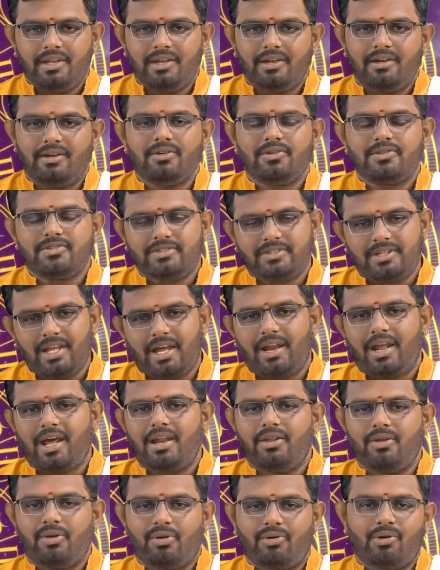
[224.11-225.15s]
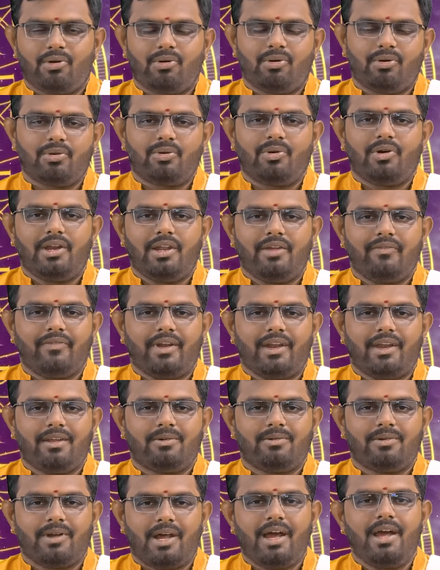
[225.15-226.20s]
ఇళ్ళు స్థలాల యొక్క కొనుగోలు
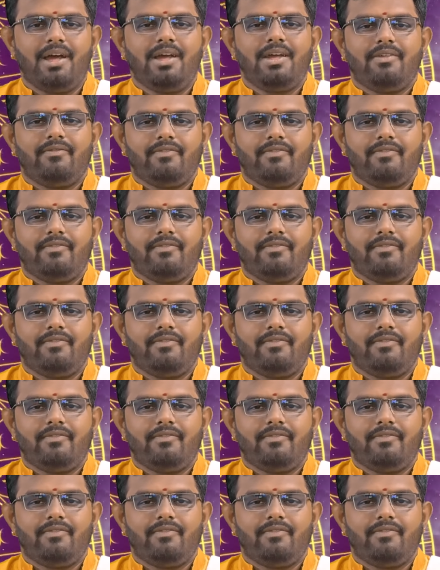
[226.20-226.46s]
ఇవన్నీ కూడా